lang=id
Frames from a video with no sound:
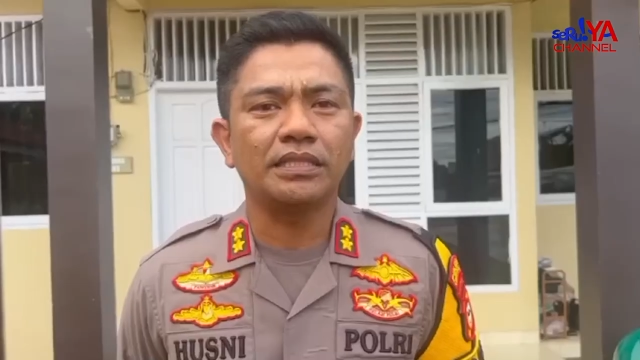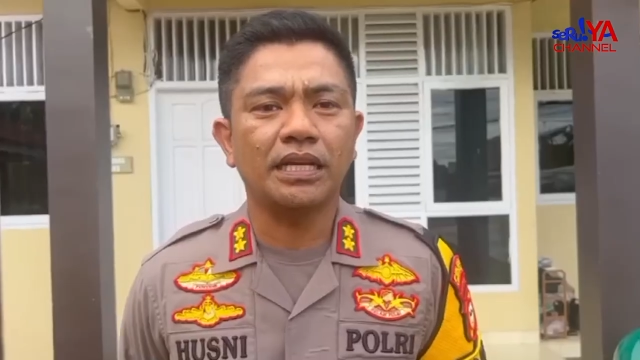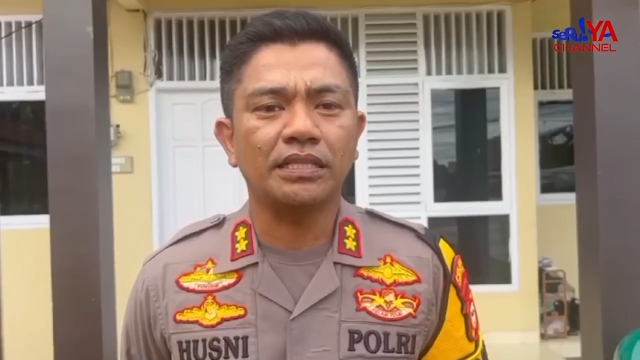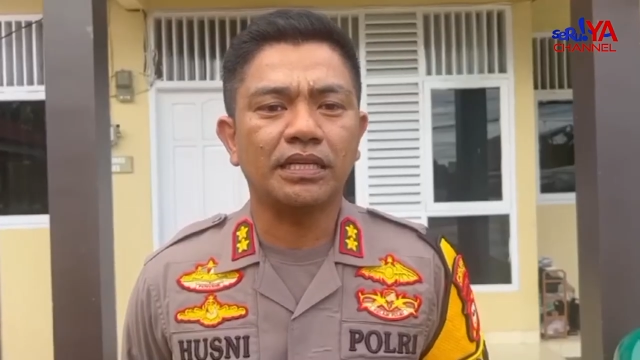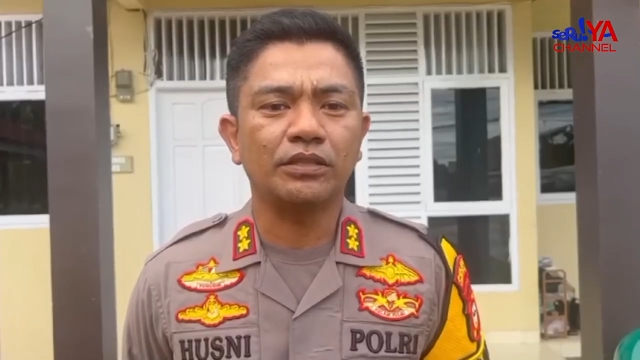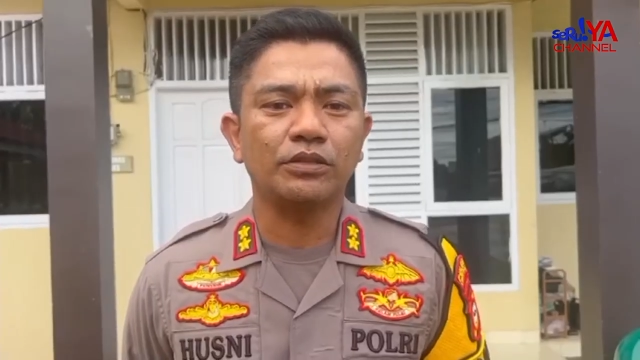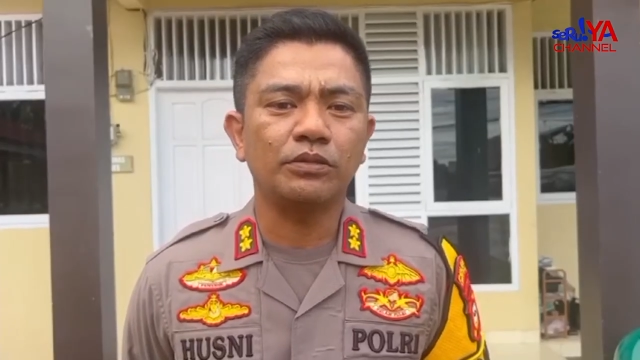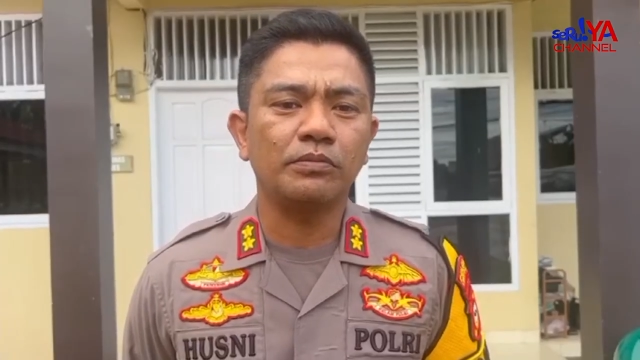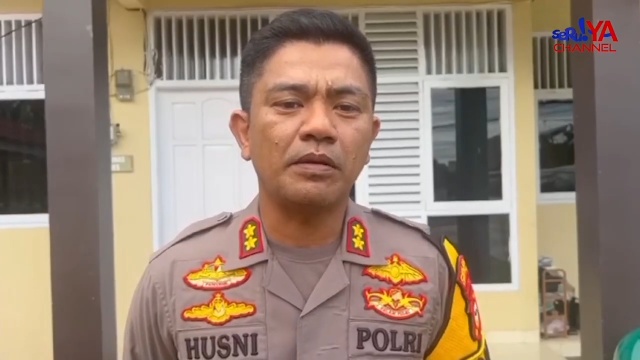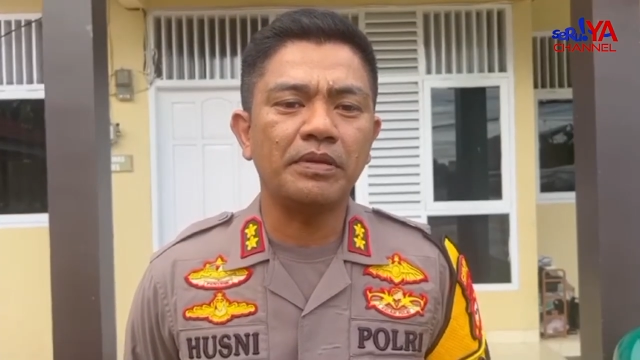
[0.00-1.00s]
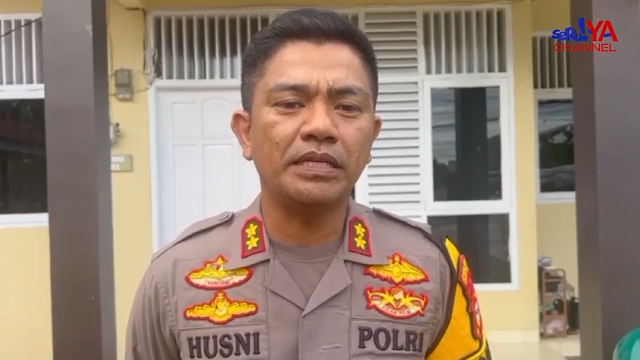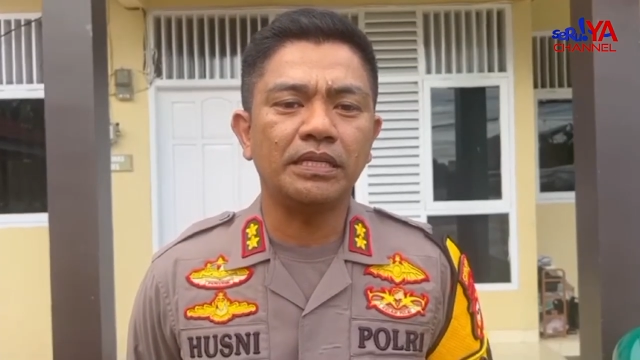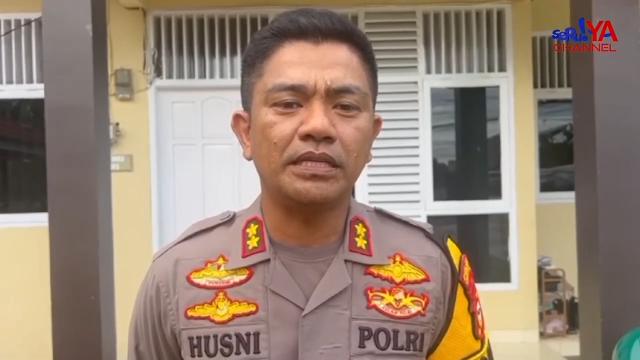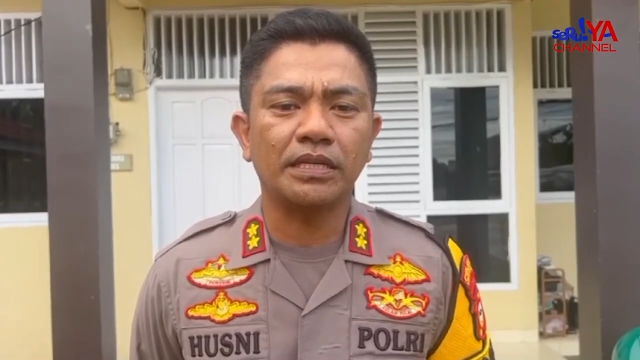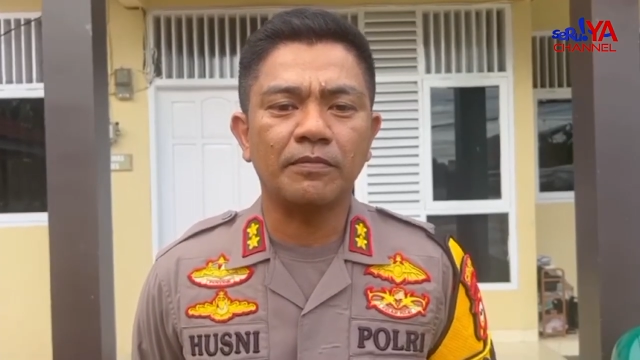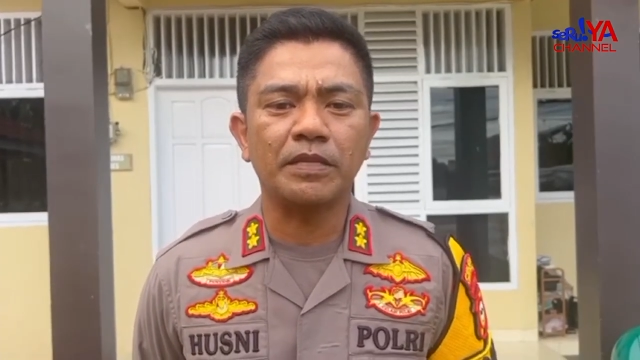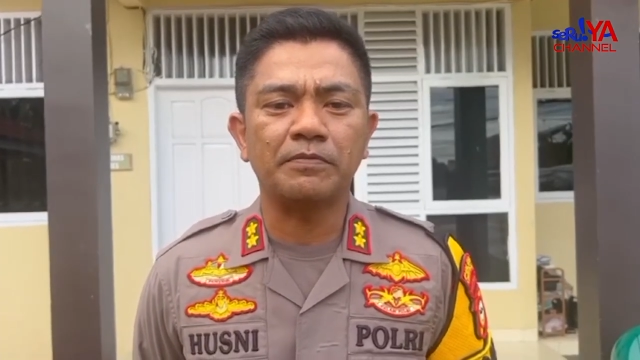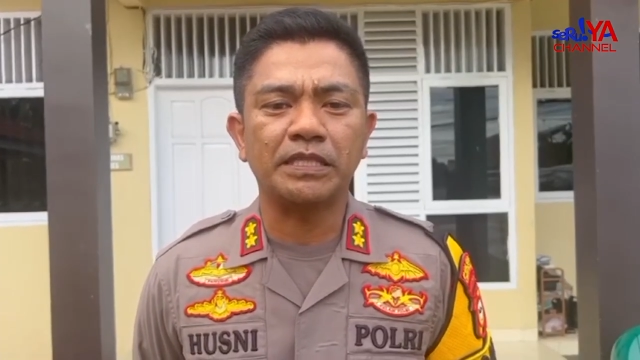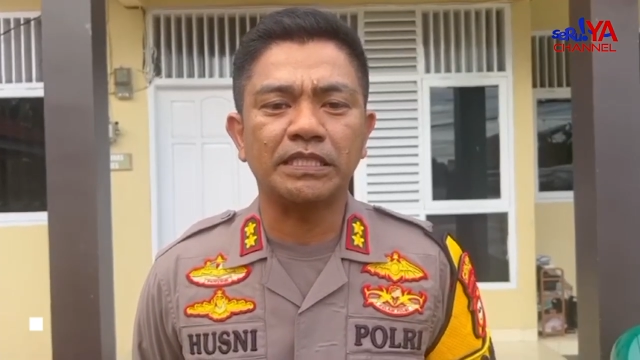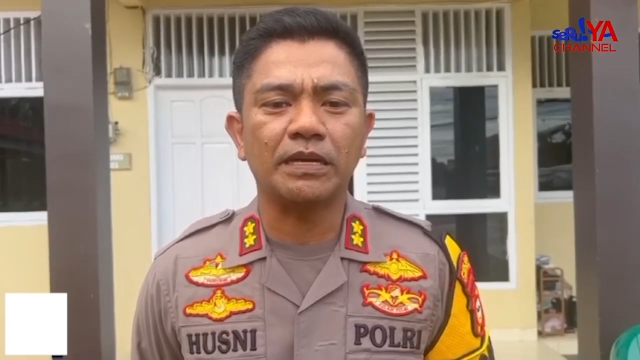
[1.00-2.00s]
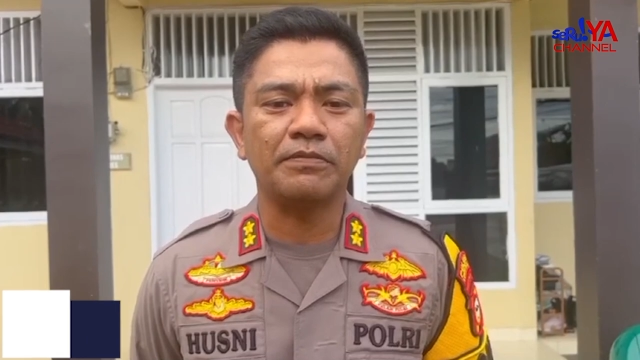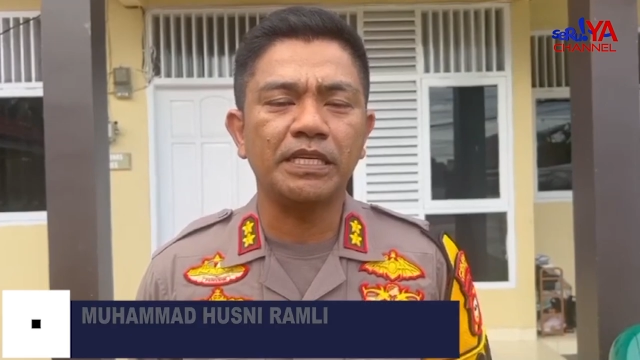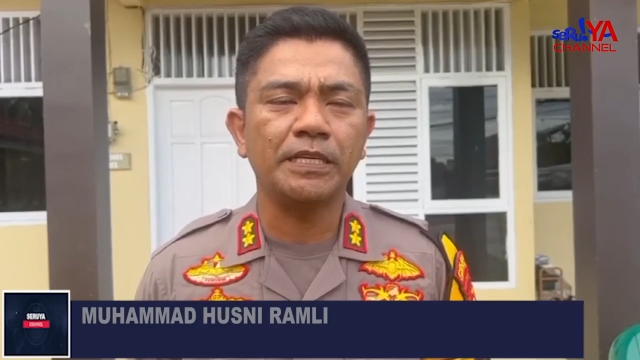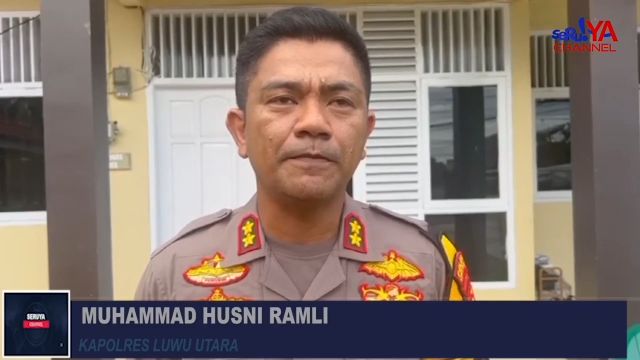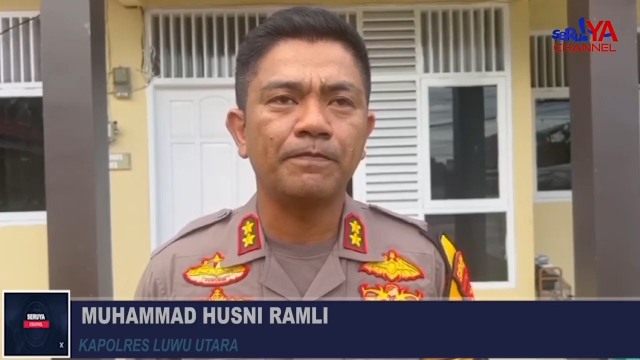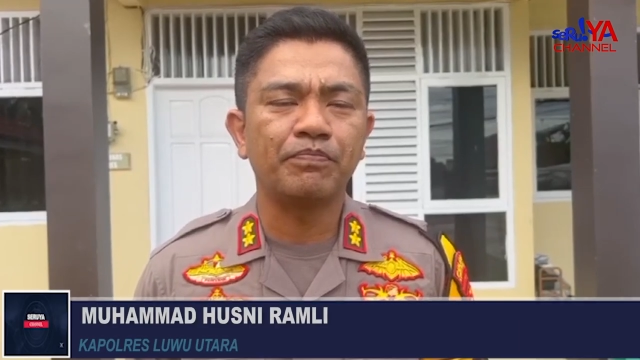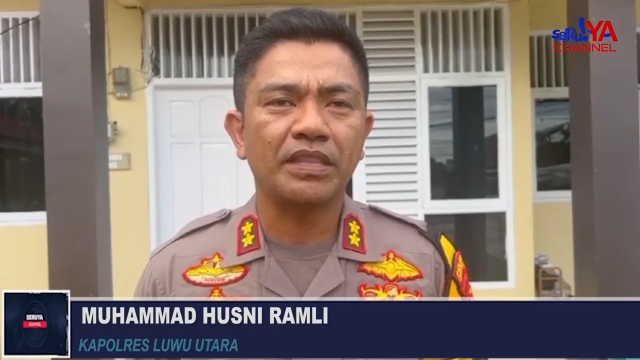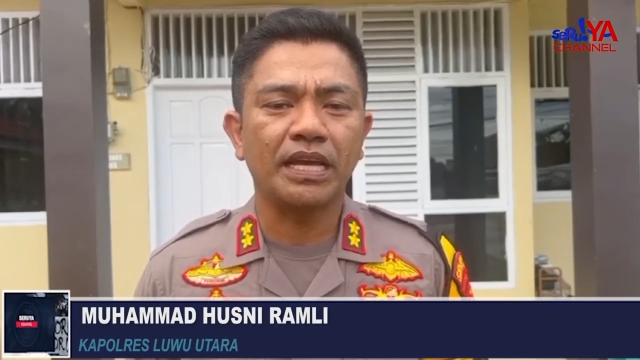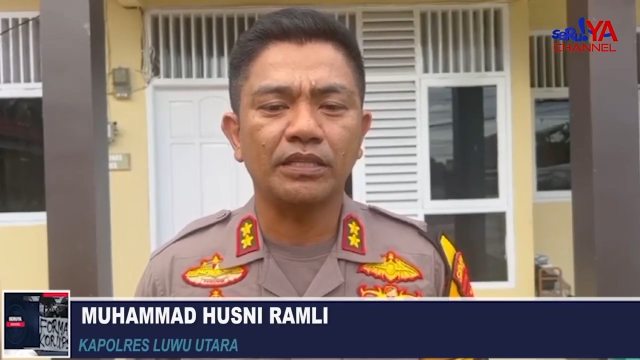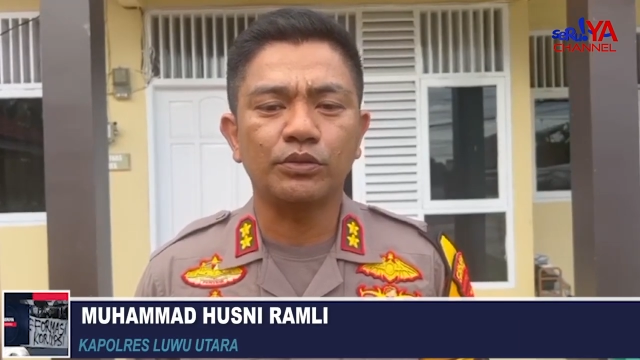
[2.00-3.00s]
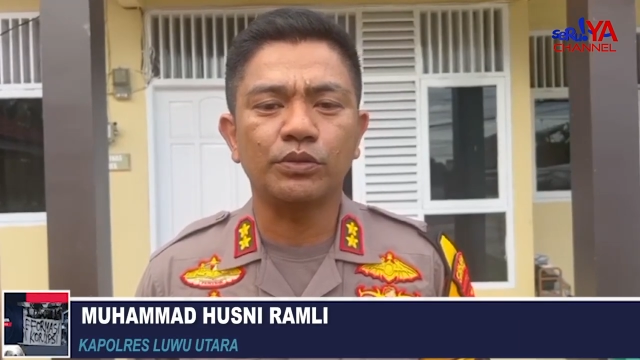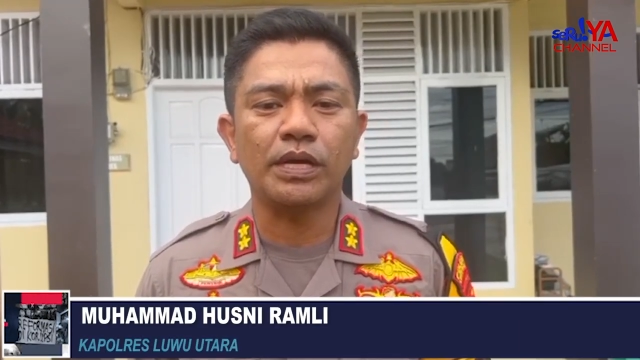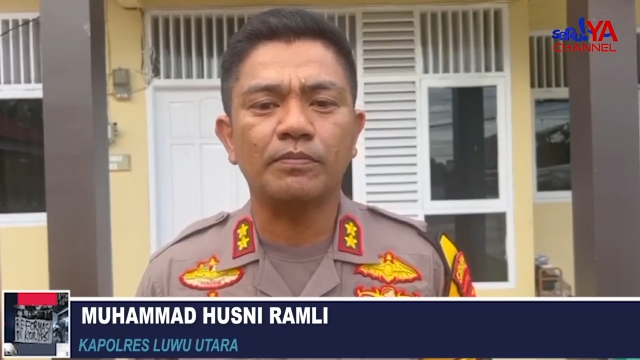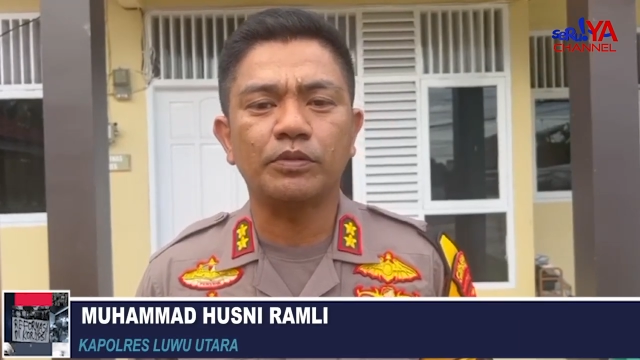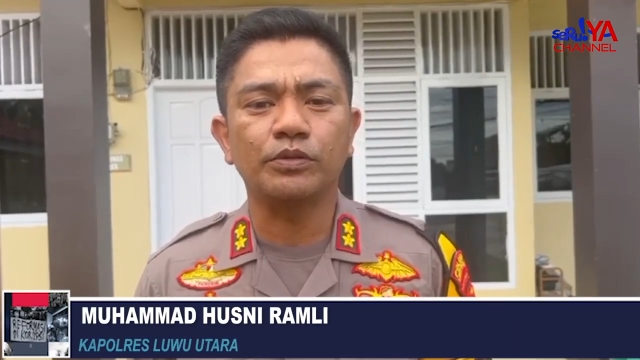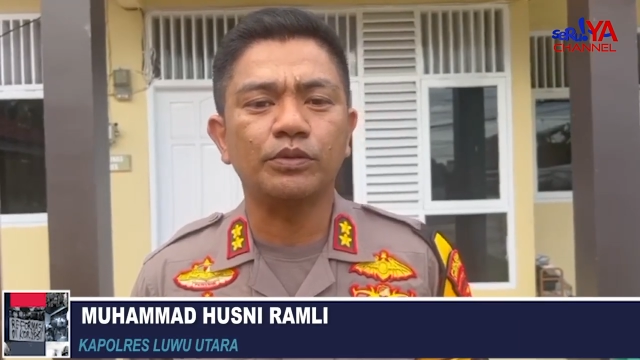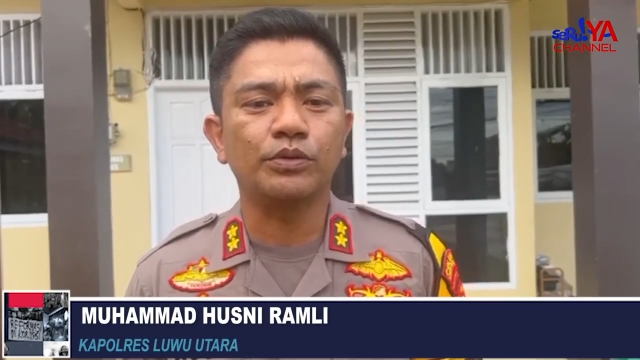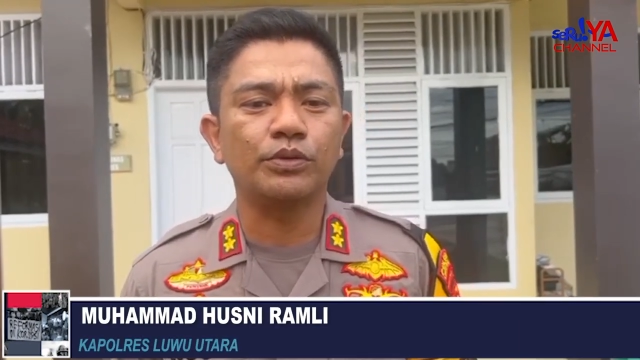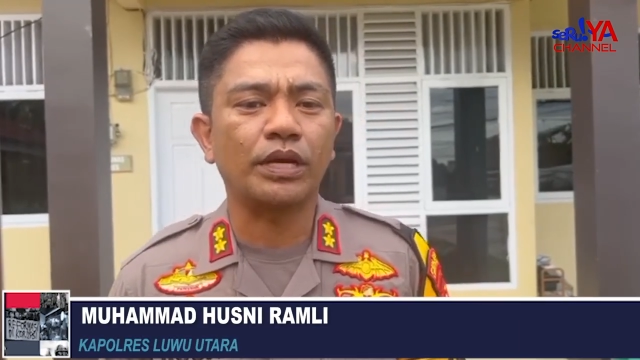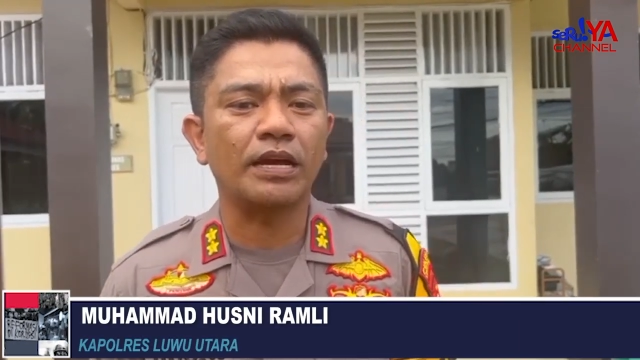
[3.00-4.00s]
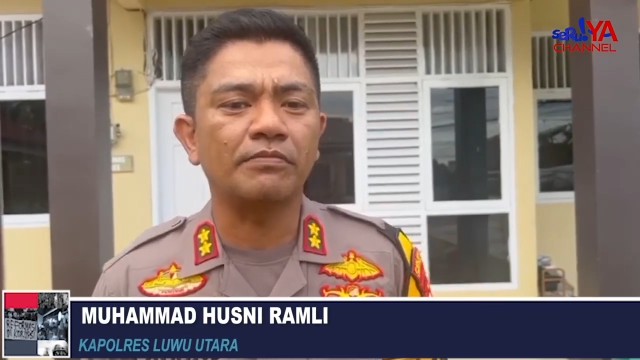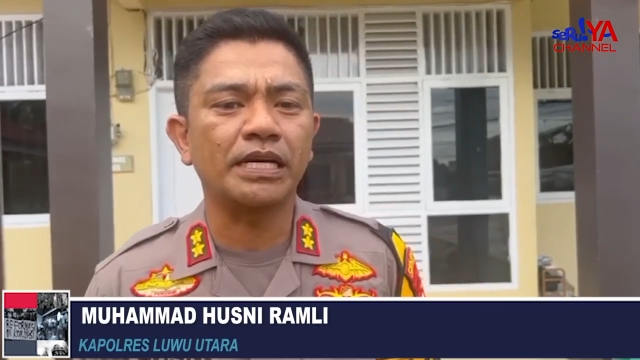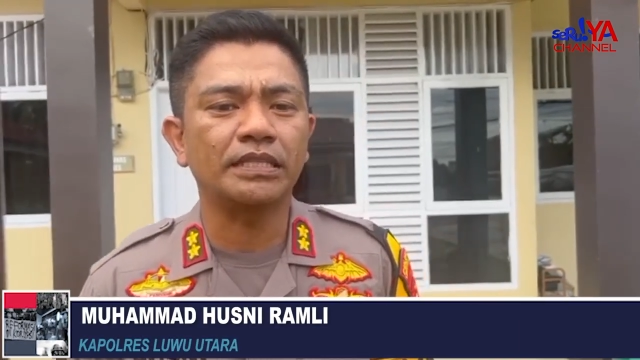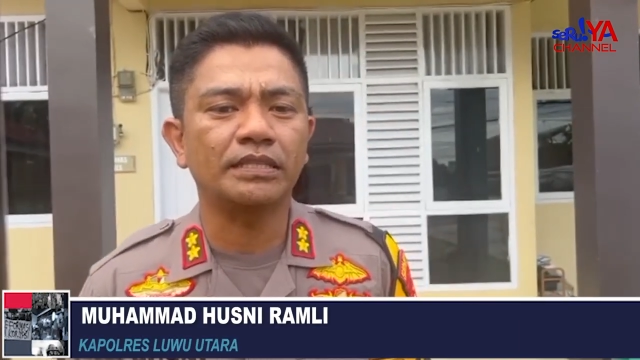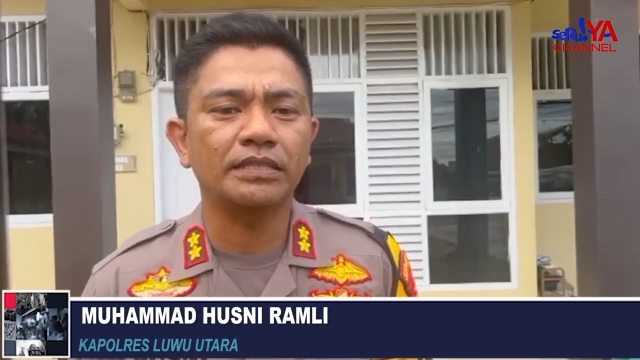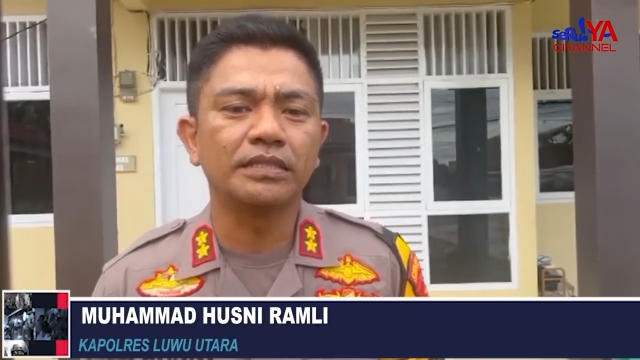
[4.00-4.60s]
ada salah satu babin kamtipmas kami yaitu Aibtu Rahmat